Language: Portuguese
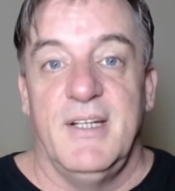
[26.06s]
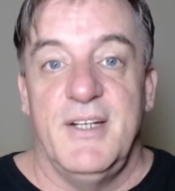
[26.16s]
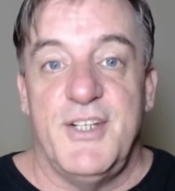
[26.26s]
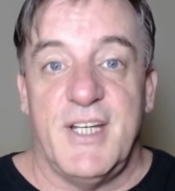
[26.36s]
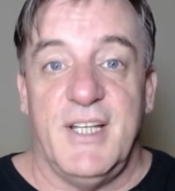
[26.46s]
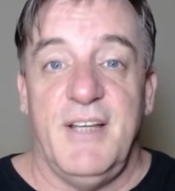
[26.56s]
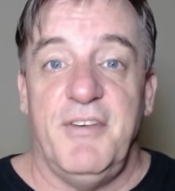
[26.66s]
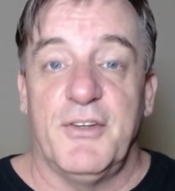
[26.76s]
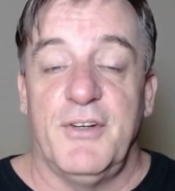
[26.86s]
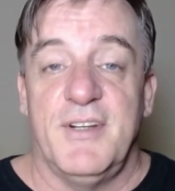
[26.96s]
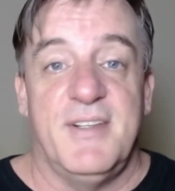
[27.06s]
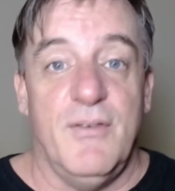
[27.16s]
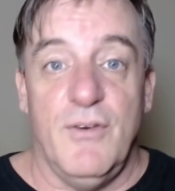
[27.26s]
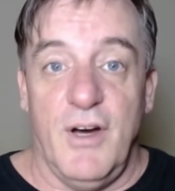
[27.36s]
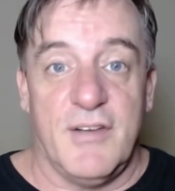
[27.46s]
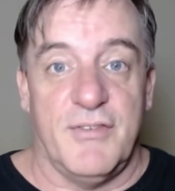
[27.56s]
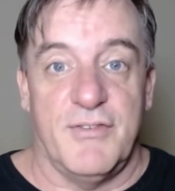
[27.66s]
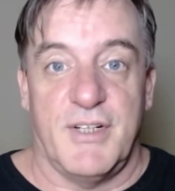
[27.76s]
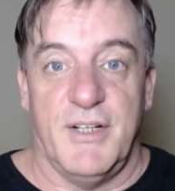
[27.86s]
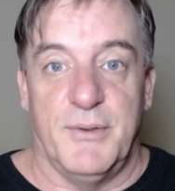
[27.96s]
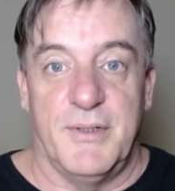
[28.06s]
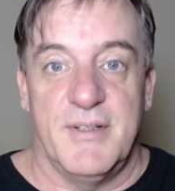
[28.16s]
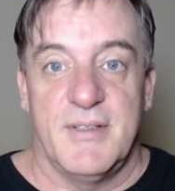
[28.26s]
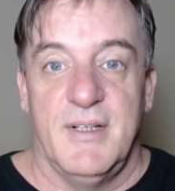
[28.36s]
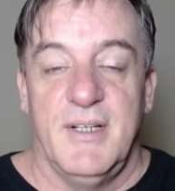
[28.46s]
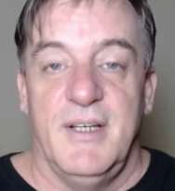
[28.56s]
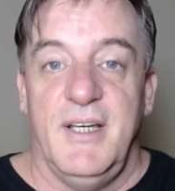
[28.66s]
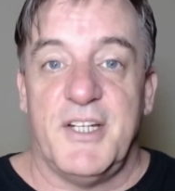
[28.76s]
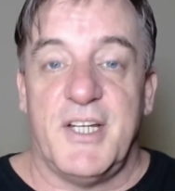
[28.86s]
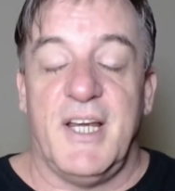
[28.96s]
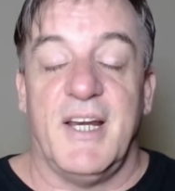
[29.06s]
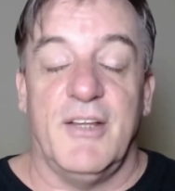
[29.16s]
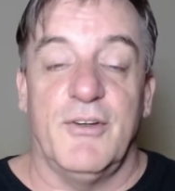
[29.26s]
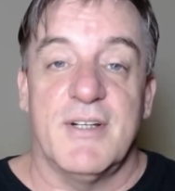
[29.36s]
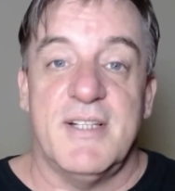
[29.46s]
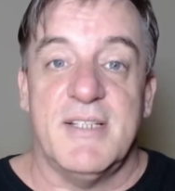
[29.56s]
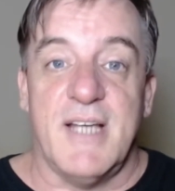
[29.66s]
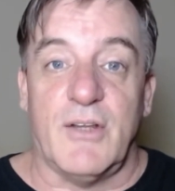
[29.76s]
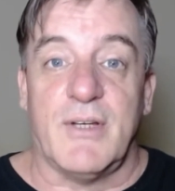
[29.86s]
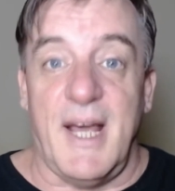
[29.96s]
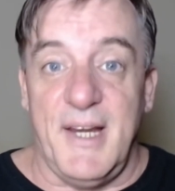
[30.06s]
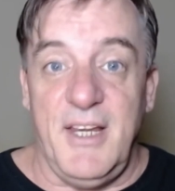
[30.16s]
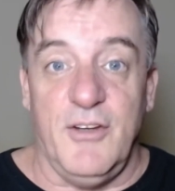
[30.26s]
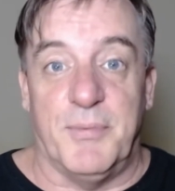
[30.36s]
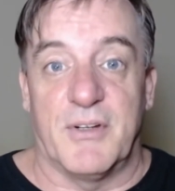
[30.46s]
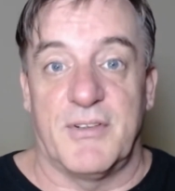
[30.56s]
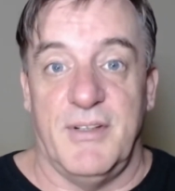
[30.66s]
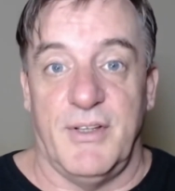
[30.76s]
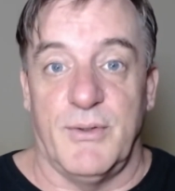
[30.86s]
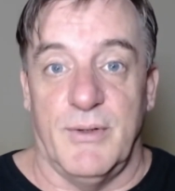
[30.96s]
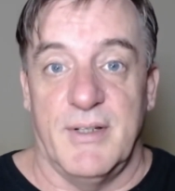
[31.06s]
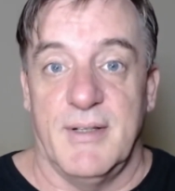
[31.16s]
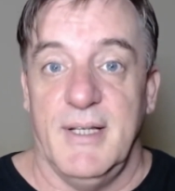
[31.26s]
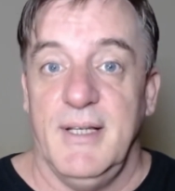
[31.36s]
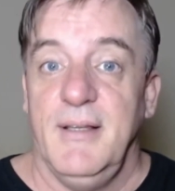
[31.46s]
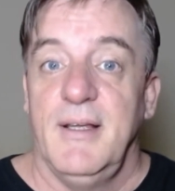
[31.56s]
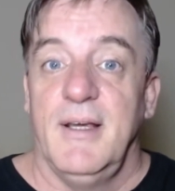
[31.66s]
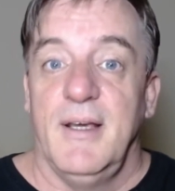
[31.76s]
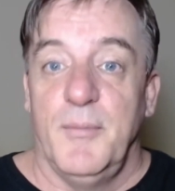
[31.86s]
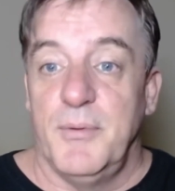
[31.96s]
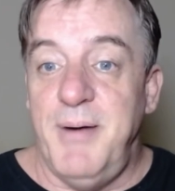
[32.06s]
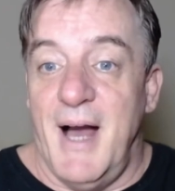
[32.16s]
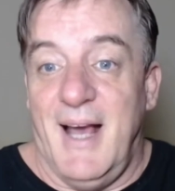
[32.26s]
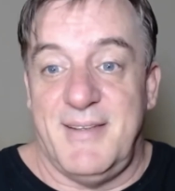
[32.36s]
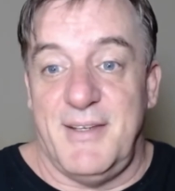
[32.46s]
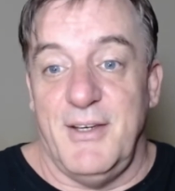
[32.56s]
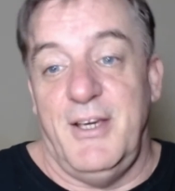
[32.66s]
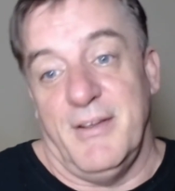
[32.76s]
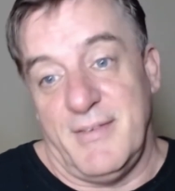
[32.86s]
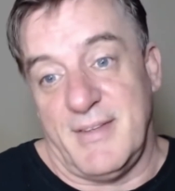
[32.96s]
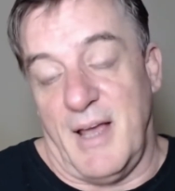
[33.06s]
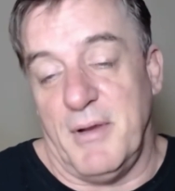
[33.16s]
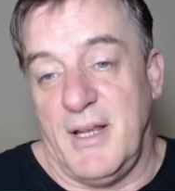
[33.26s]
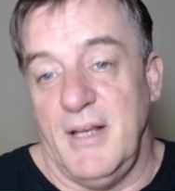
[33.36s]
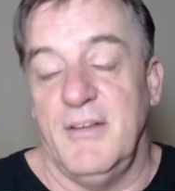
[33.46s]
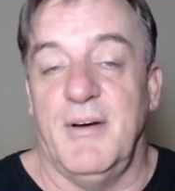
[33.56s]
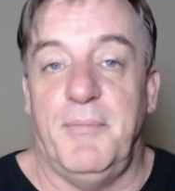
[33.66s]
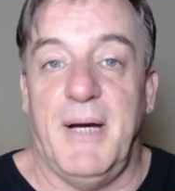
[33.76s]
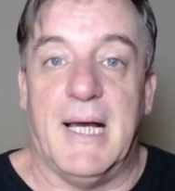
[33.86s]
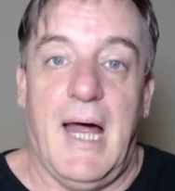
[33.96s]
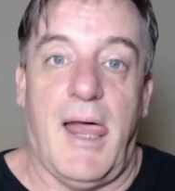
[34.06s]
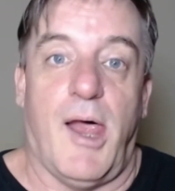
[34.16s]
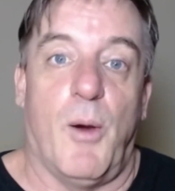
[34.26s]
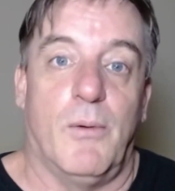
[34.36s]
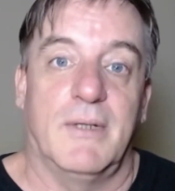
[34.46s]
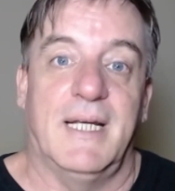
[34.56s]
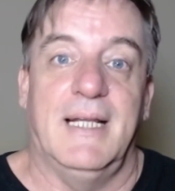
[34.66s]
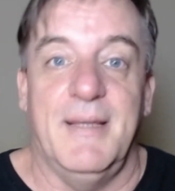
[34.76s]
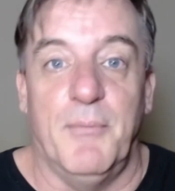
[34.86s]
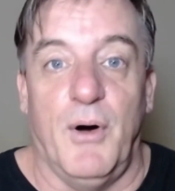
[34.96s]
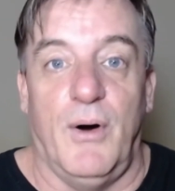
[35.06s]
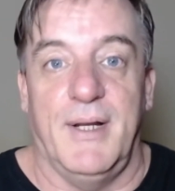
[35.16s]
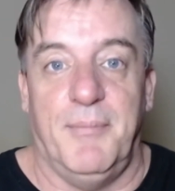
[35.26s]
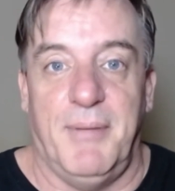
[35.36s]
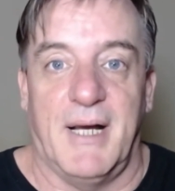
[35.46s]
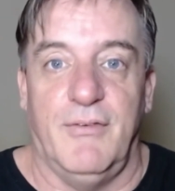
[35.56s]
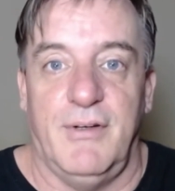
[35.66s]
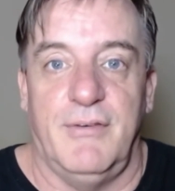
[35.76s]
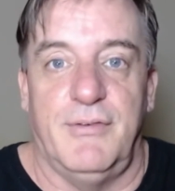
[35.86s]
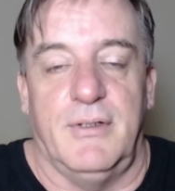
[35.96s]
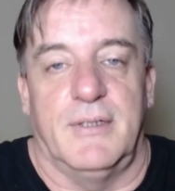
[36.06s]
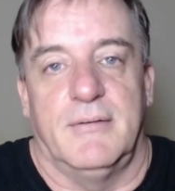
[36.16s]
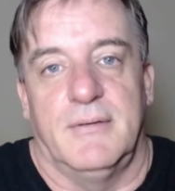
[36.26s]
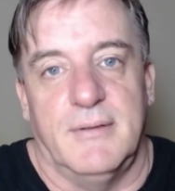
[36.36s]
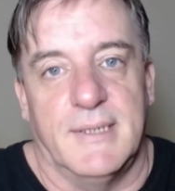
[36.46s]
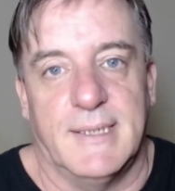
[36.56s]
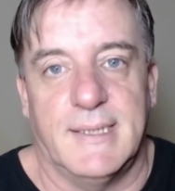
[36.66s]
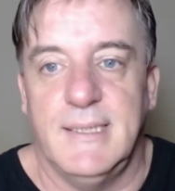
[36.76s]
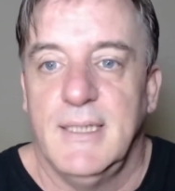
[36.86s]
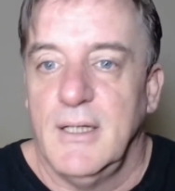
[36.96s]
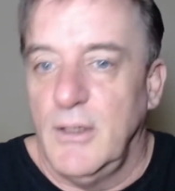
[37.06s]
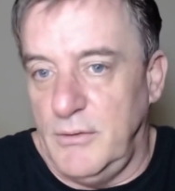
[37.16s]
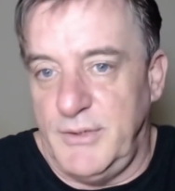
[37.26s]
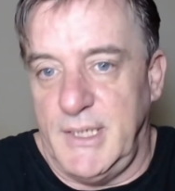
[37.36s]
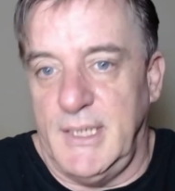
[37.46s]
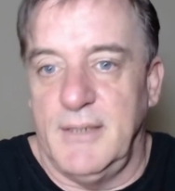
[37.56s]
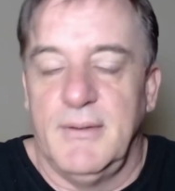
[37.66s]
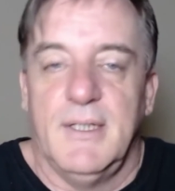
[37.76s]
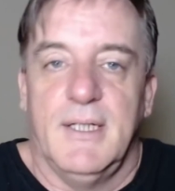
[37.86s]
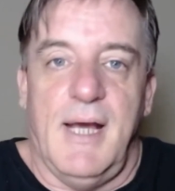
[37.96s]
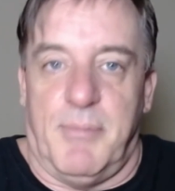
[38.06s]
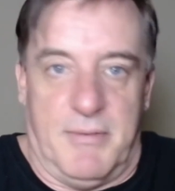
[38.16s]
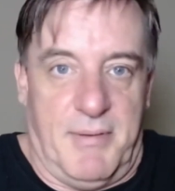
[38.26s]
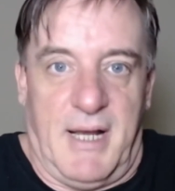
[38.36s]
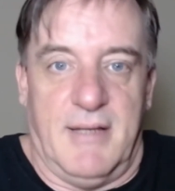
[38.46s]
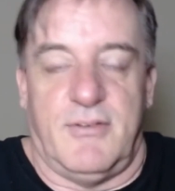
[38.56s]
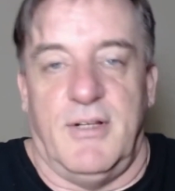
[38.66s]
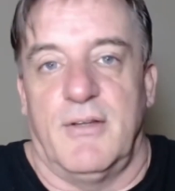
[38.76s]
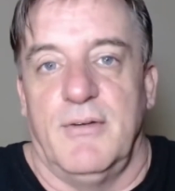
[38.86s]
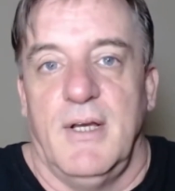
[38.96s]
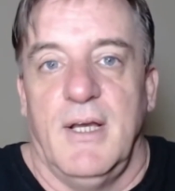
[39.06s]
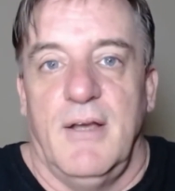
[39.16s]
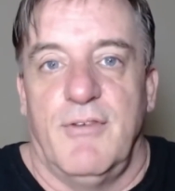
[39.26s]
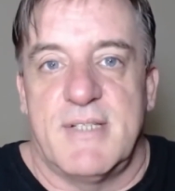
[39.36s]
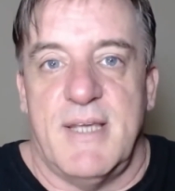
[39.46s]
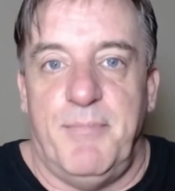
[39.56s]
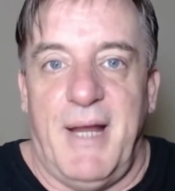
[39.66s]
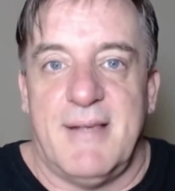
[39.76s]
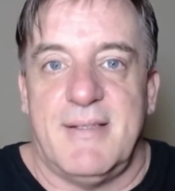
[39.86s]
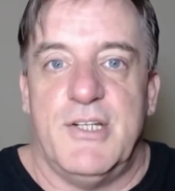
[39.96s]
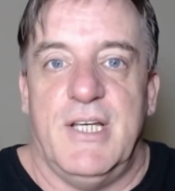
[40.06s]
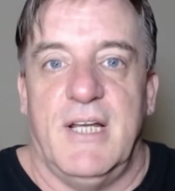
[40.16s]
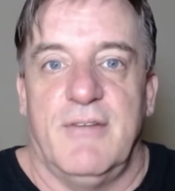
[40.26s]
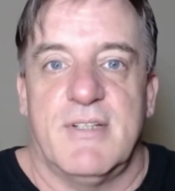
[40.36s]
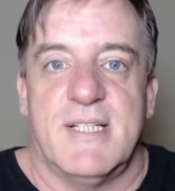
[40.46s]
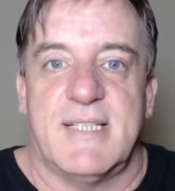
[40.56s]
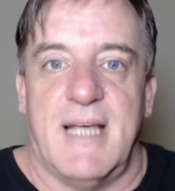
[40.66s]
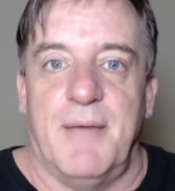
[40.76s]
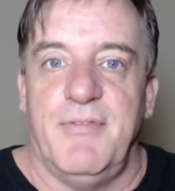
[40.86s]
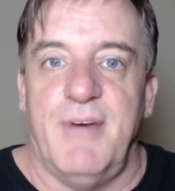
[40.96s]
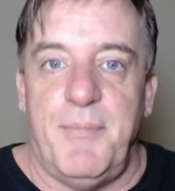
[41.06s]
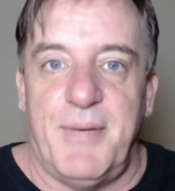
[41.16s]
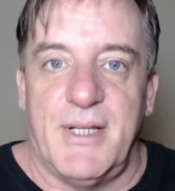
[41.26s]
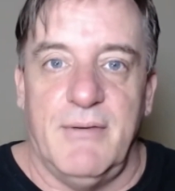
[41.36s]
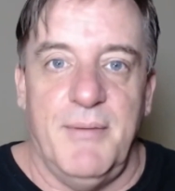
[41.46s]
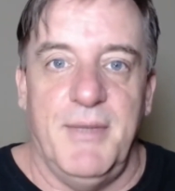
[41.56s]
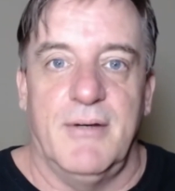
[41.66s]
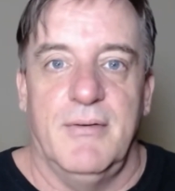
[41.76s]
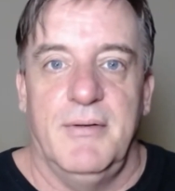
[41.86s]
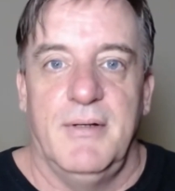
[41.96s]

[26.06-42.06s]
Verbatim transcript: de que devedores não gostam de credores e de que credores têm certo carinho pelos devedores, né? Por mais que saiba que ele não vai pagar, ou que ele demore a pagar o favor, ou coisa assim, ou o dinheiro. É, por exemplo, aquela história do você empresta dinheiro, você sabe que vai perder o amigo.